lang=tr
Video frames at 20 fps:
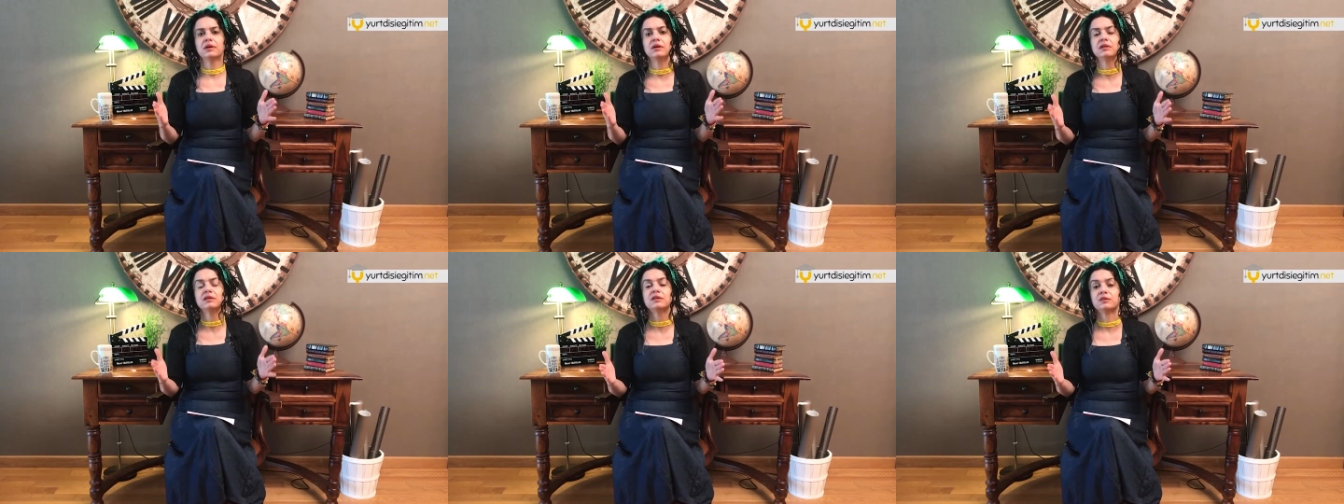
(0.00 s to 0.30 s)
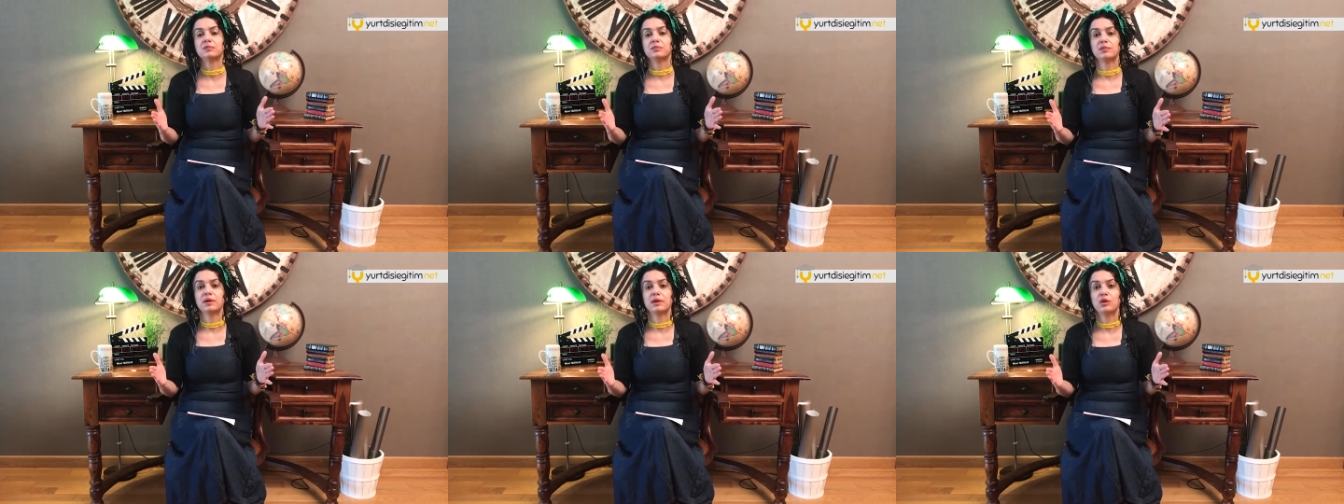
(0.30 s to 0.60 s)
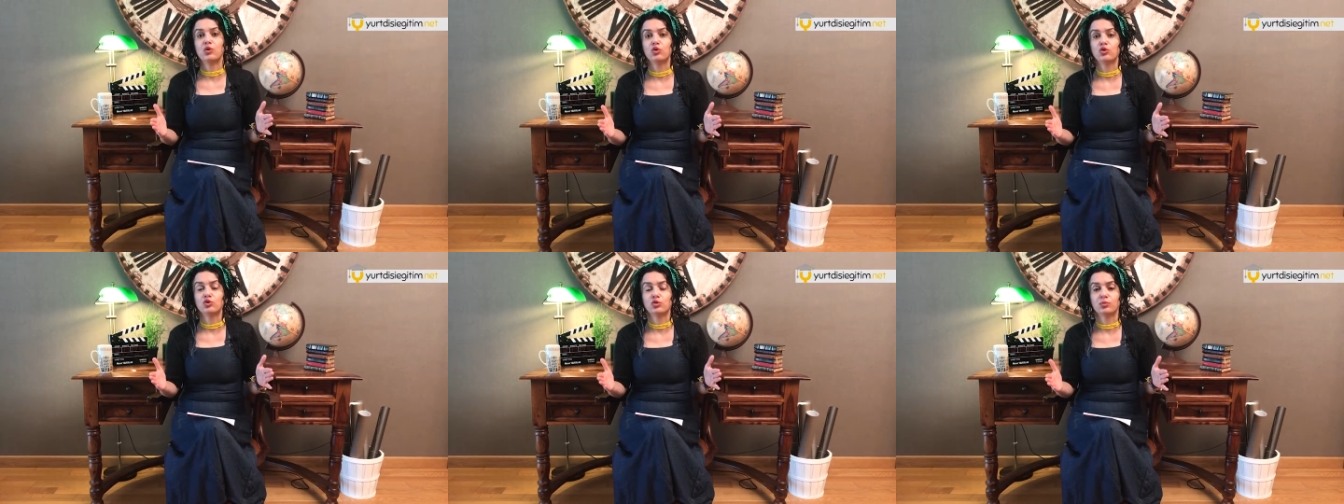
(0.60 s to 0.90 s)
alırım
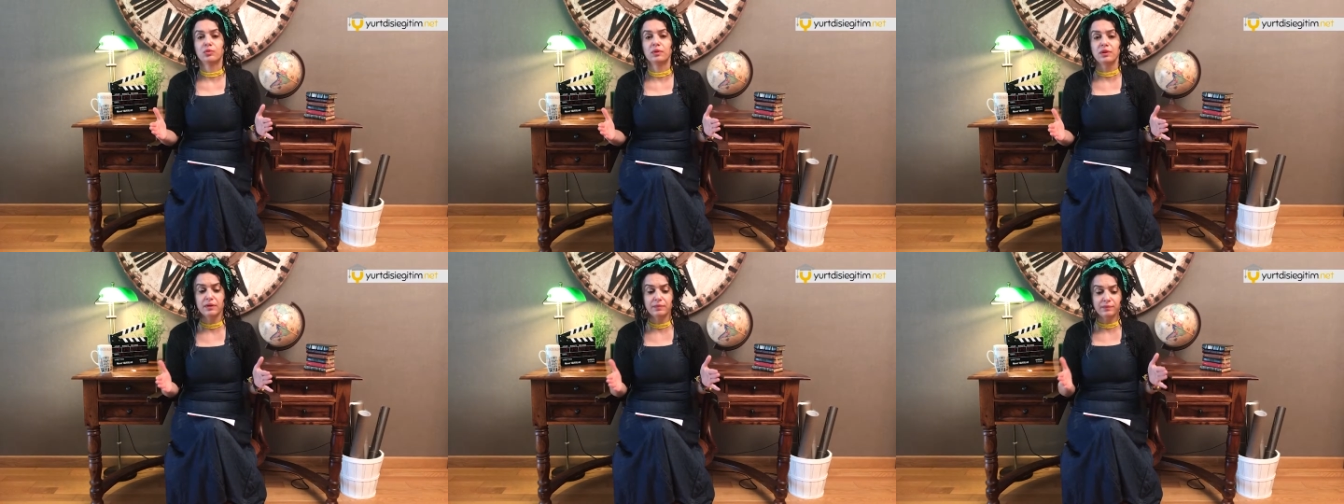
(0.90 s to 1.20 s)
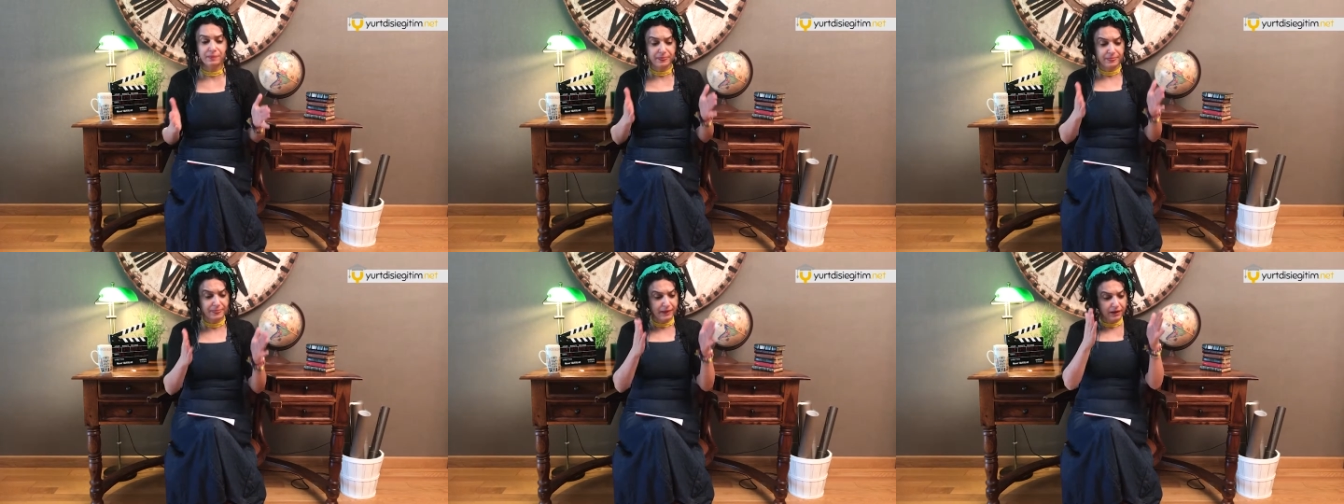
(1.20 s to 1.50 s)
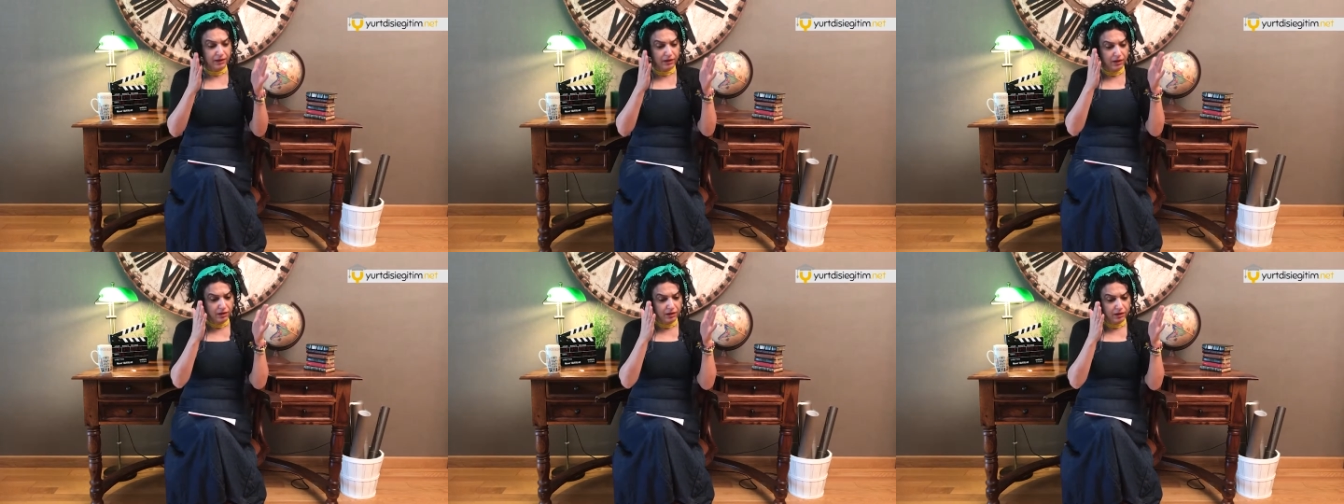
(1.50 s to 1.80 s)
önüme.
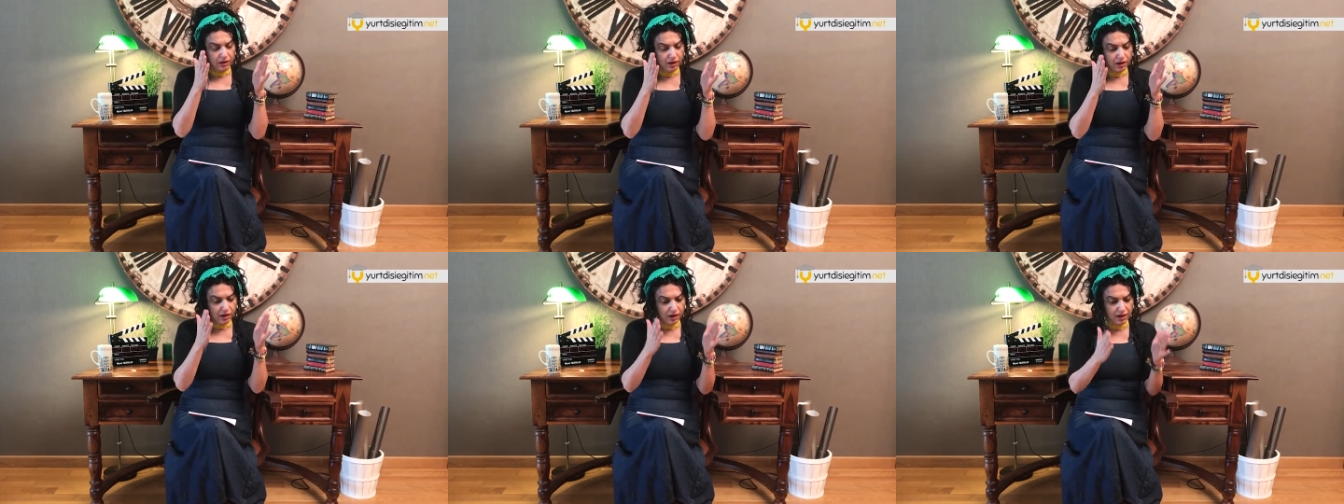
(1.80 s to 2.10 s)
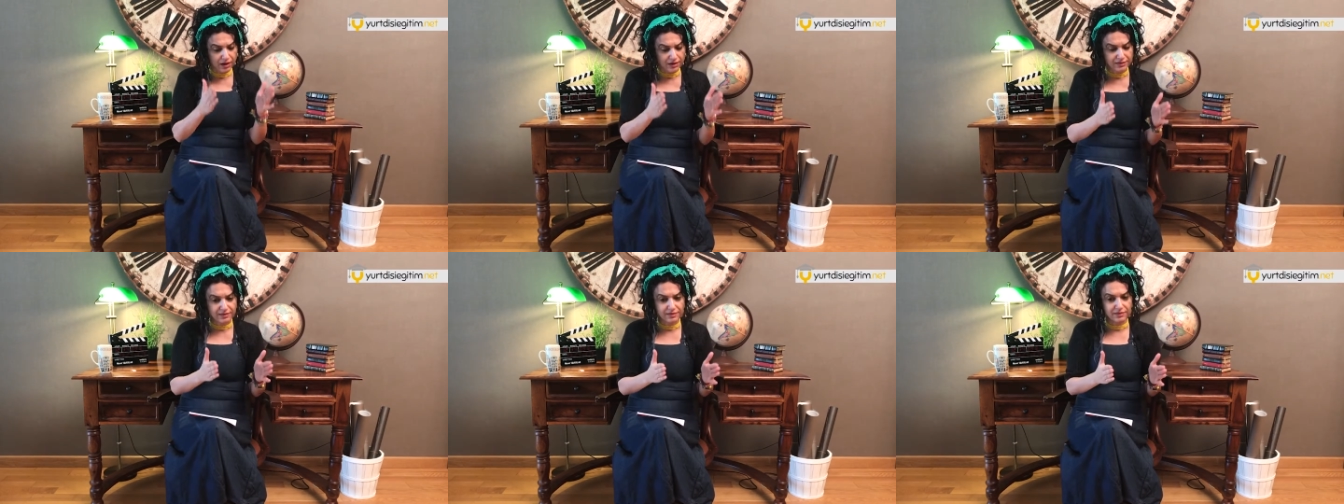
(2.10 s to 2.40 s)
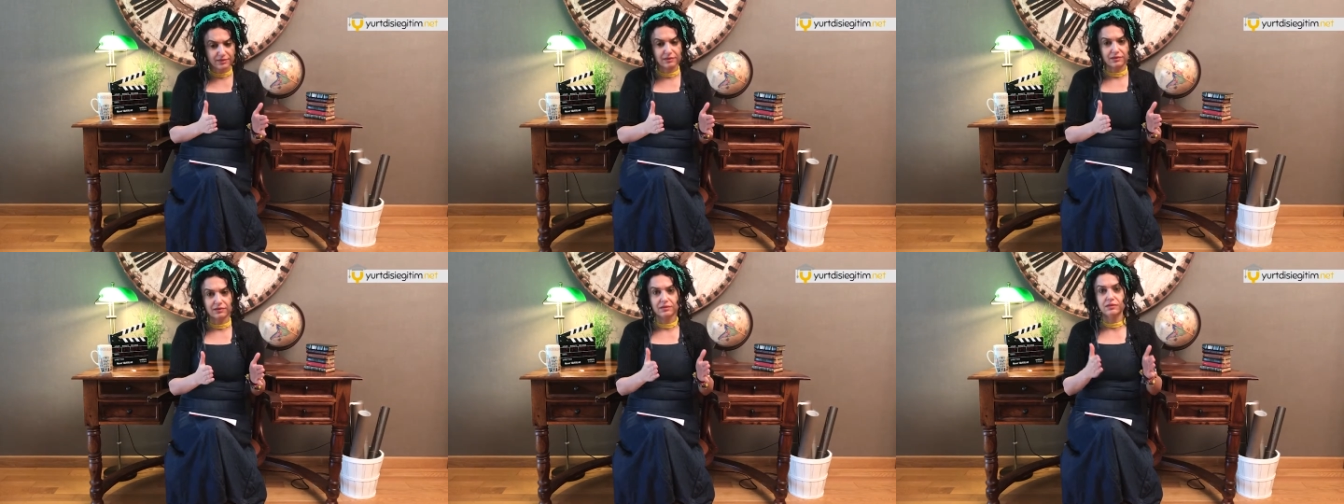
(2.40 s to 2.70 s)

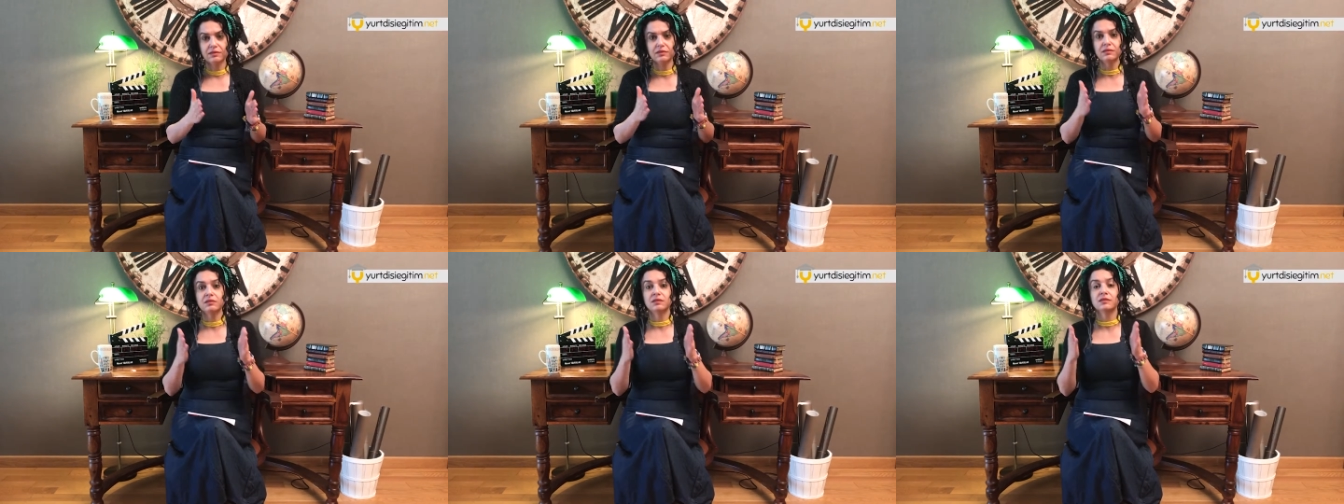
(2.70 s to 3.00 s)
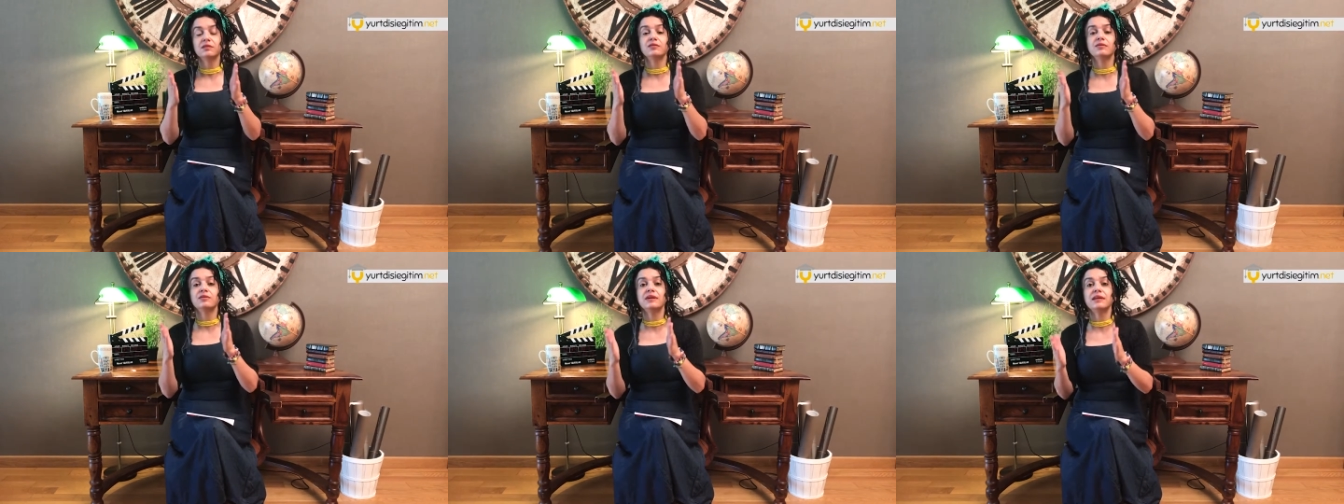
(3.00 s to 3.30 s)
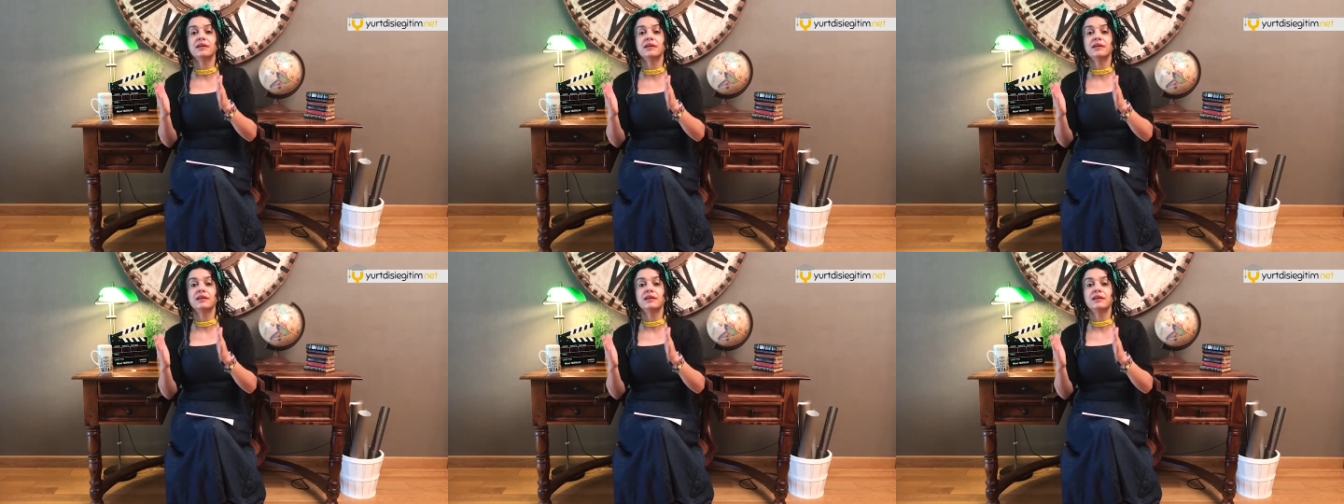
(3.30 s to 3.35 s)
Artıları ve